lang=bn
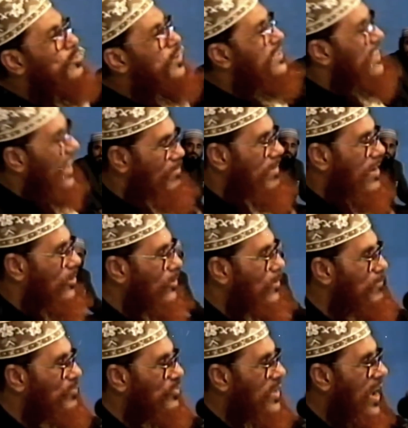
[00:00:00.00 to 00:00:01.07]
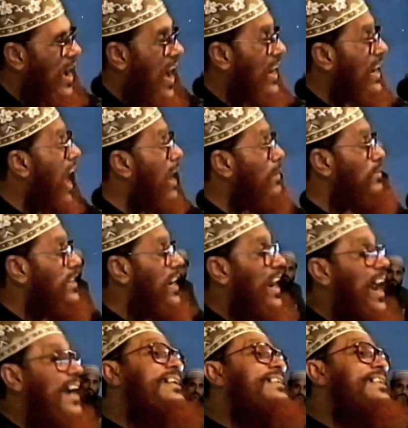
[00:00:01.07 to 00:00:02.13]
তোমরা তেল মাখো আর আর্মিরা
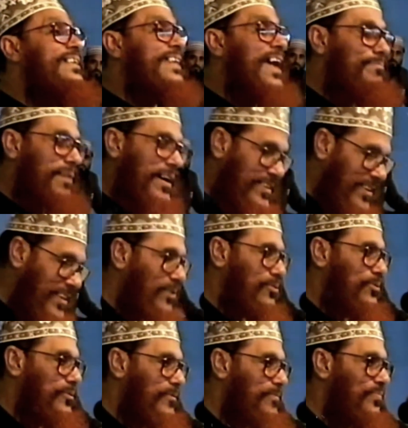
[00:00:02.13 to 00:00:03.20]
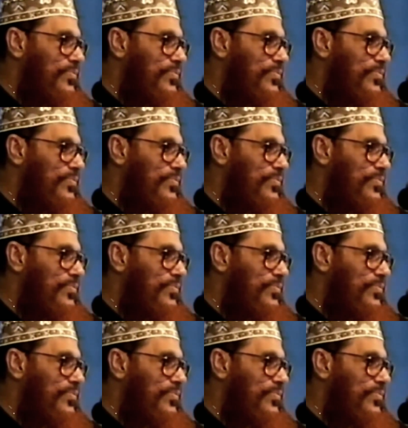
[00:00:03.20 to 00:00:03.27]
লাঠিতে তেল মাখতে থাকুক